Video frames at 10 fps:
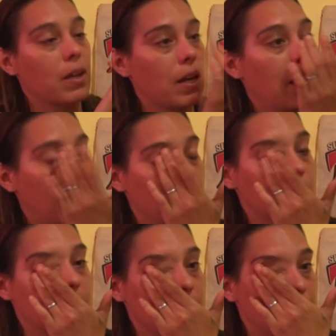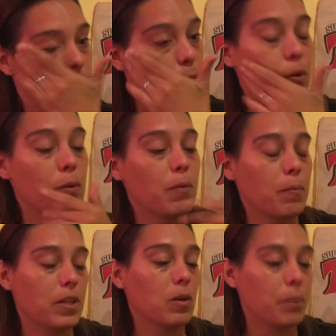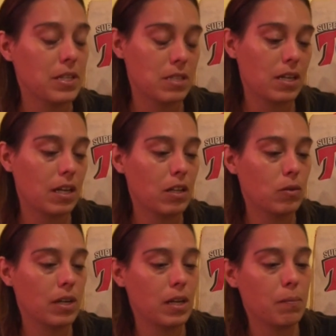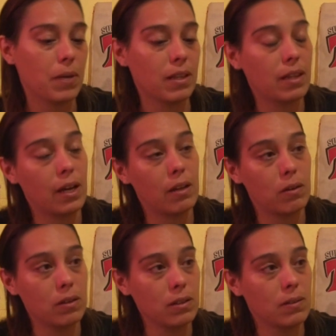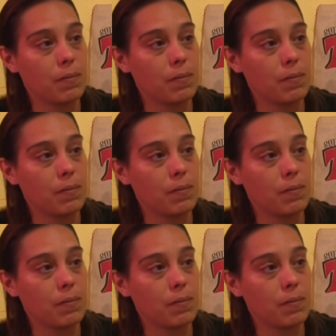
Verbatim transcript: Claro, sí. Yo por un momento pensé que esto era inventado,